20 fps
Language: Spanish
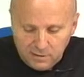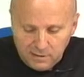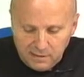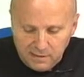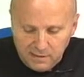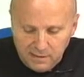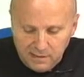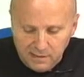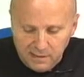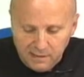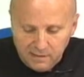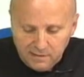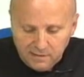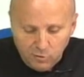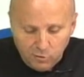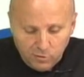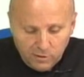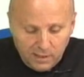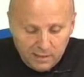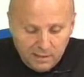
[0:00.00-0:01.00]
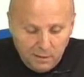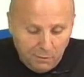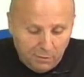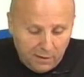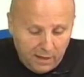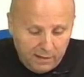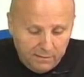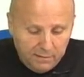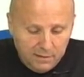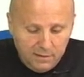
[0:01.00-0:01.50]
que se
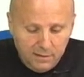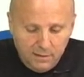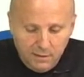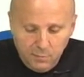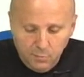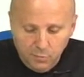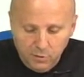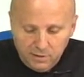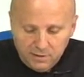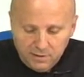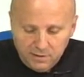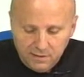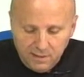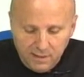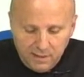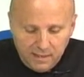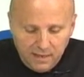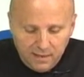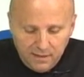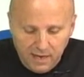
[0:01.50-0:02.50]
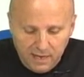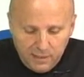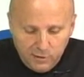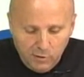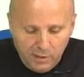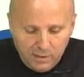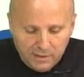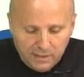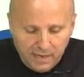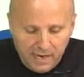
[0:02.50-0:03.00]
organiza pues, eh, cada
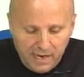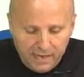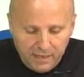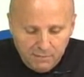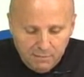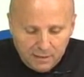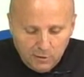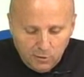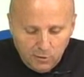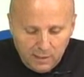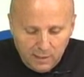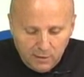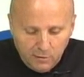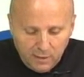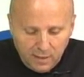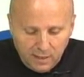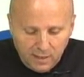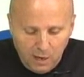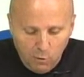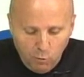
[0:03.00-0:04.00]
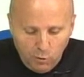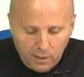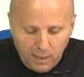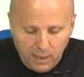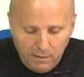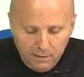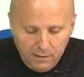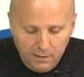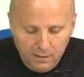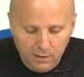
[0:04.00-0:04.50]
año el trail bandolero de
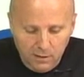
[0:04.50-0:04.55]
Jauja,